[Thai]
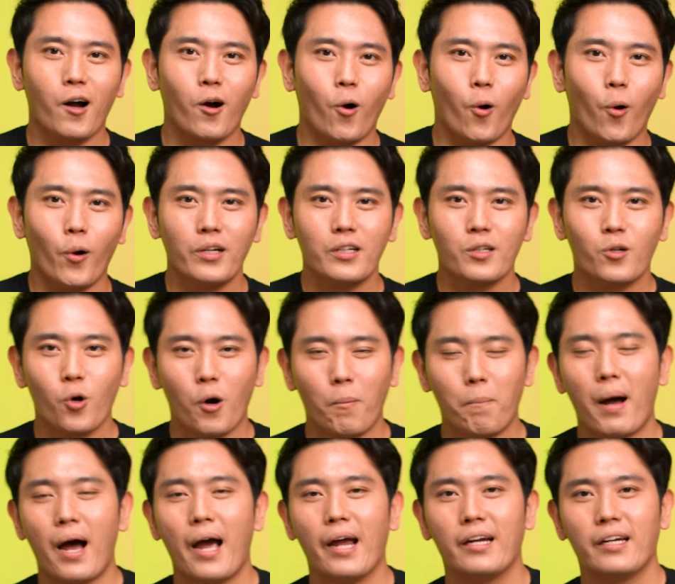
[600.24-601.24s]
คนทั่ว
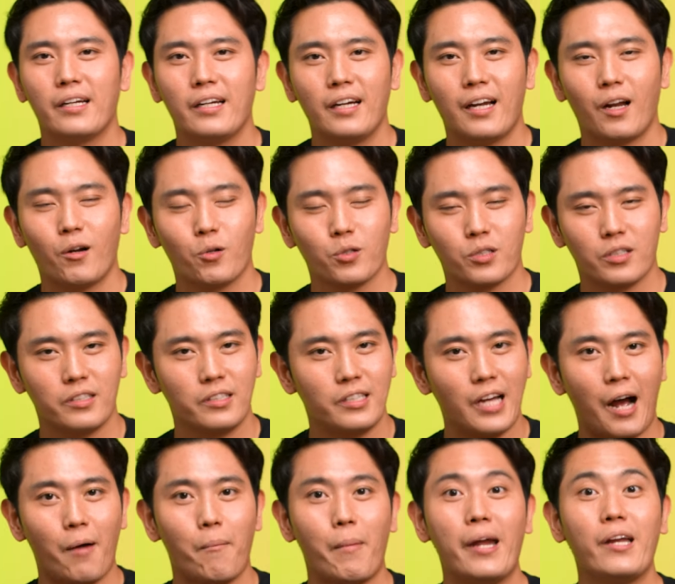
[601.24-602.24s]
ไปที่เรายั
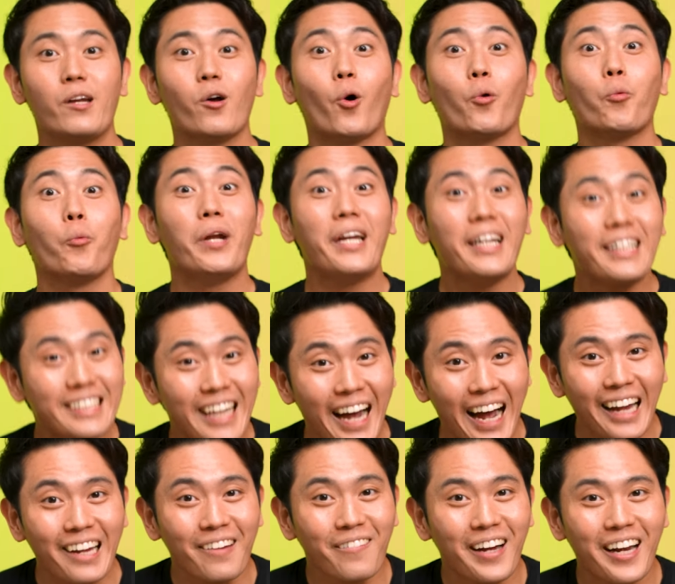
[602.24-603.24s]
งไม่โดนวินิจฉั
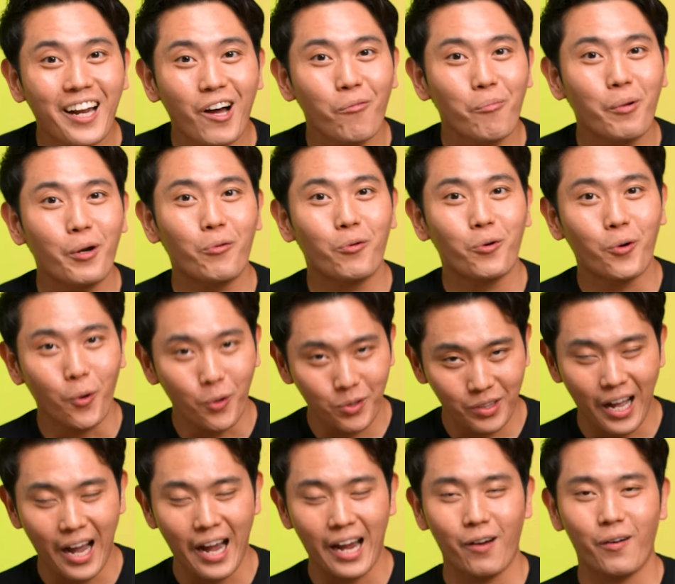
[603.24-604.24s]
ยว่าเราเป็นโรค
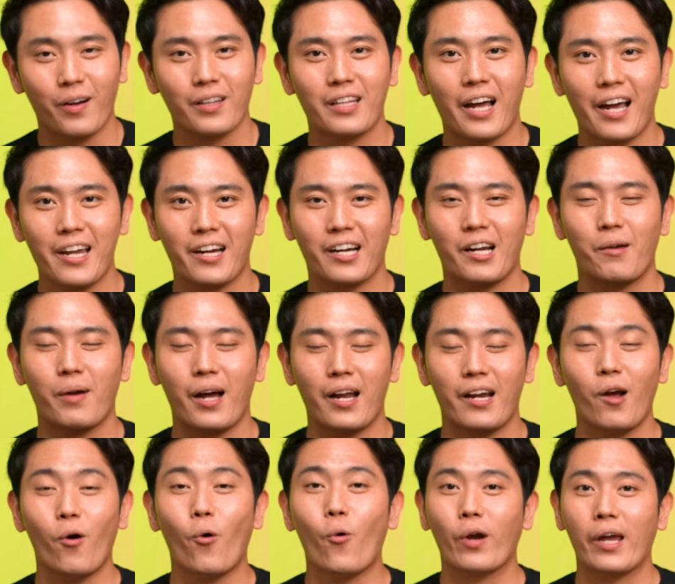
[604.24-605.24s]
ไตว่าไตยังทำงาน
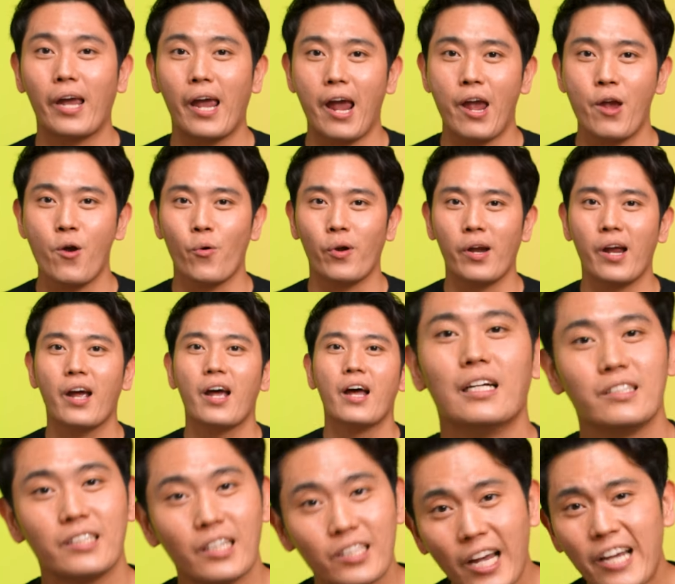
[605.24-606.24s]
ได้โอเคอยู่เนี่ย
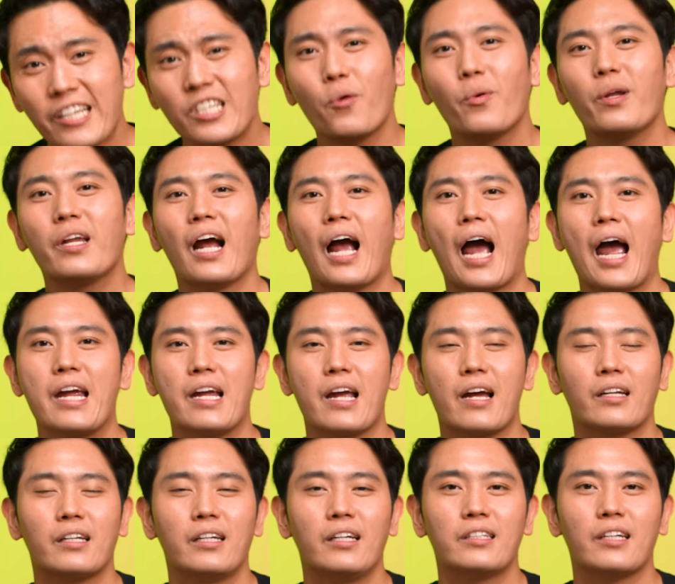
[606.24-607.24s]
จะใช้ชีวิตยังไงอ่ะ
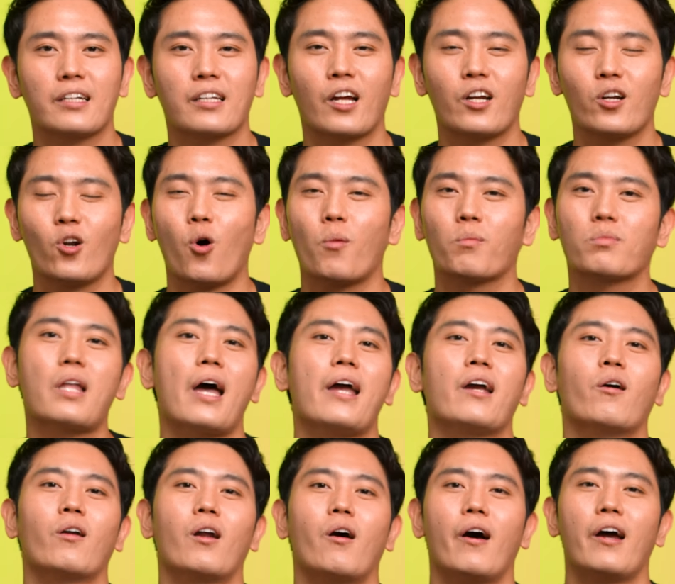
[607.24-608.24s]
ที่จะถนอมไตข
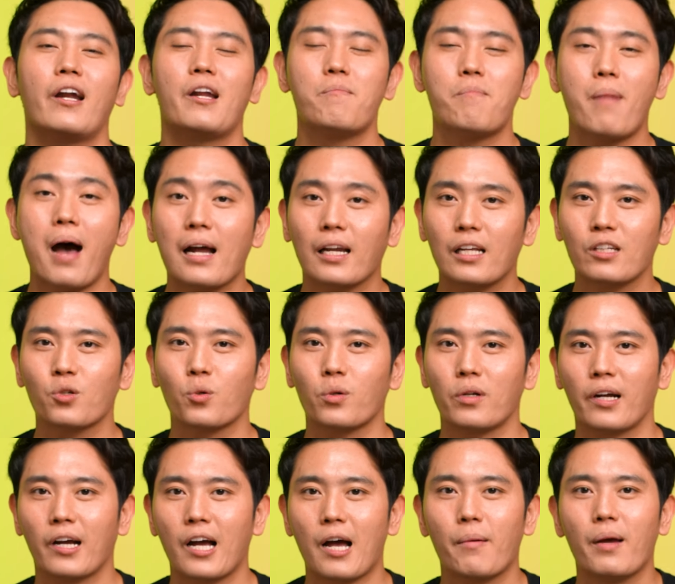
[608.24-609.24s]
องเราให้ได้มากที่สุด
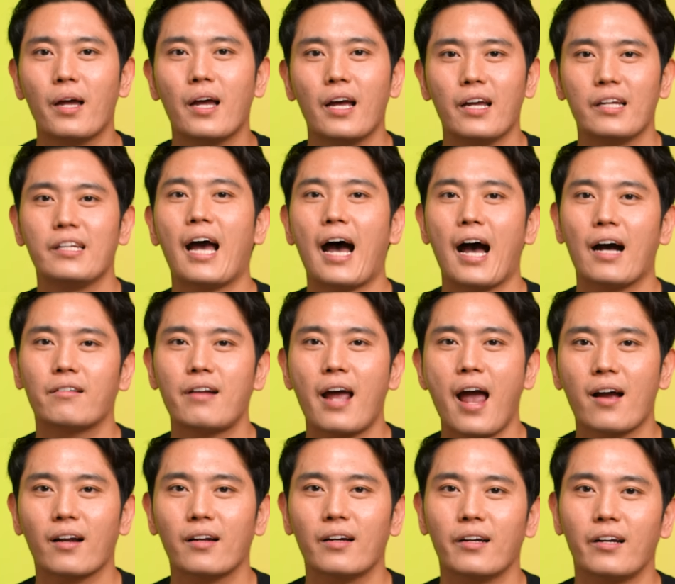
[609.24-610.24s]
นะครับอย่างแร
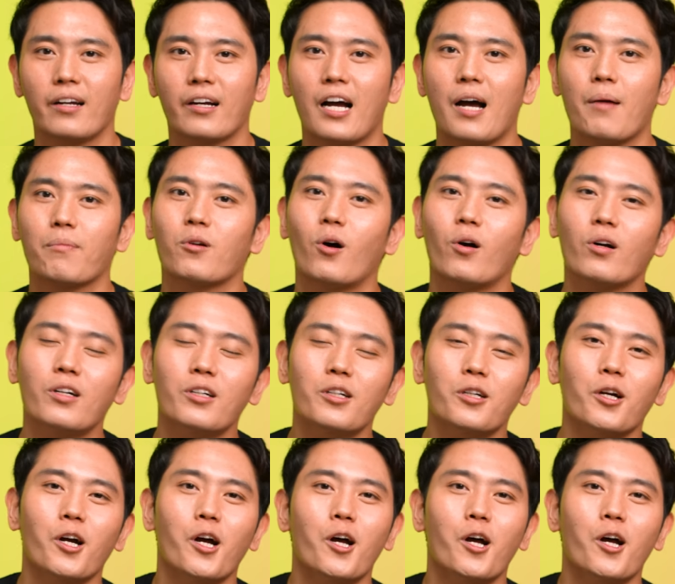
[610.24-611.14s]
กเลยนะครับก็คือ